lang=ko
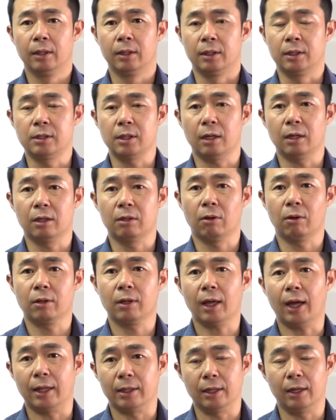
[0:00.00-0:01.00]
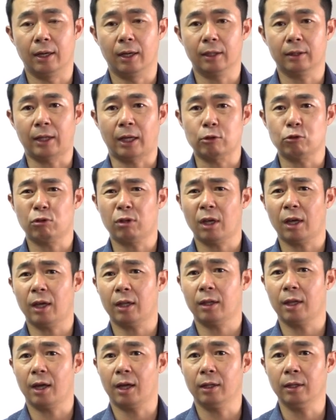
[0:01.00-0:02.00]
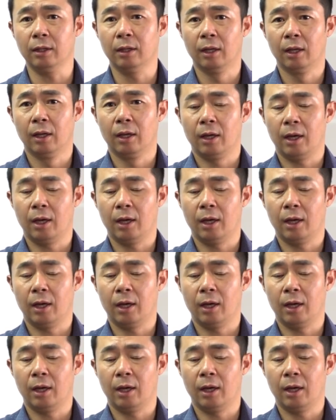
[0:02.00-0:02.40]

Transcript: 이제는 그런 게 아니라 다주택에 대한